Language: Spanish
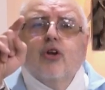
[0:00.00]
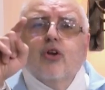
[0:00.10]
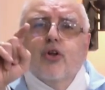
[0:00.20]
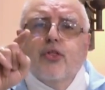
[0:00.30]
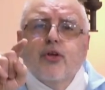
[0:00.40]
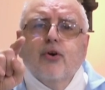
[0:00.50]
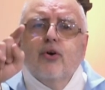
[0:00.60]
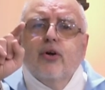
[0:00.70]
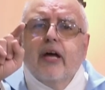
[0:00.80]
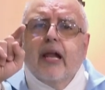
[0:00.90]
nos dio
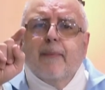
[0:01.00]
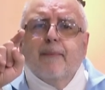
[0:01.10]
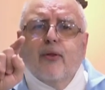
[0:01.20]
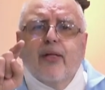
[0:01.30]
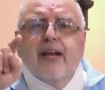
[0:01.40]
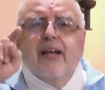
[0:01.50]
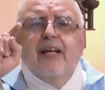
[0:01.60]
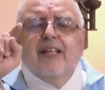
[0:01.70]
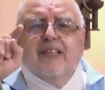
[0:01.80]
el poder